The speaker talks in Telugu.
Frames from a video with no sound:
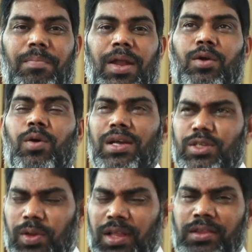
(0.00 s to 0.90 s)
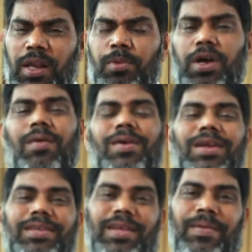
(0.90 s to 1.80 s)
మనకు ఆ స్వతంత్రము
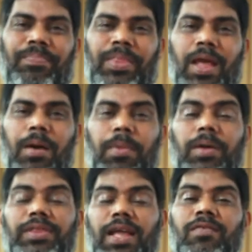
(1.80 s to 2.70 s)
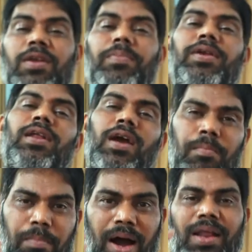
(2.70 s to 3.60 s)
కావాలంటే మనం దేవుని బిడ్డలుగా
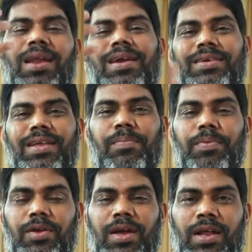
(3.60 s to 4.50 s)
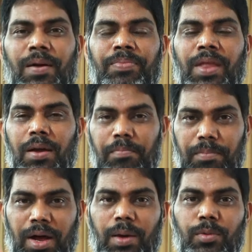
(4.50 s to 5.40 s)
మారాలంటే ప్రియులారా
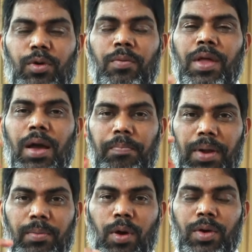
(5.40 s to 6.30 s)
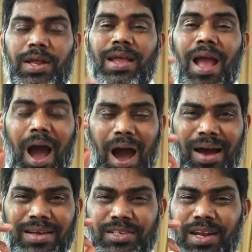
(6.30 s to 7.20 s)
మనము ప్రభువుని
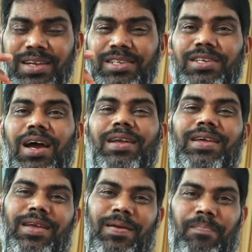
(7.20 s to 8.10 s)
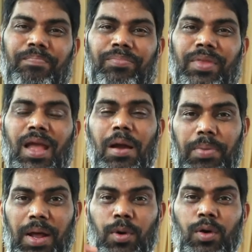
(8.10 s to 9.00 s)
ఆశ్రయించాలి
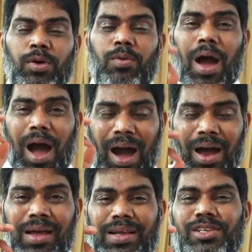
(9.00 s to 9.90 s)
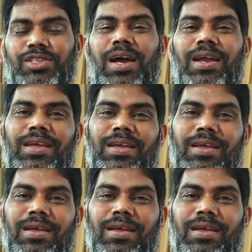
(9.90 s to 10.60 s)
ప్రభువును ఆలకించాలి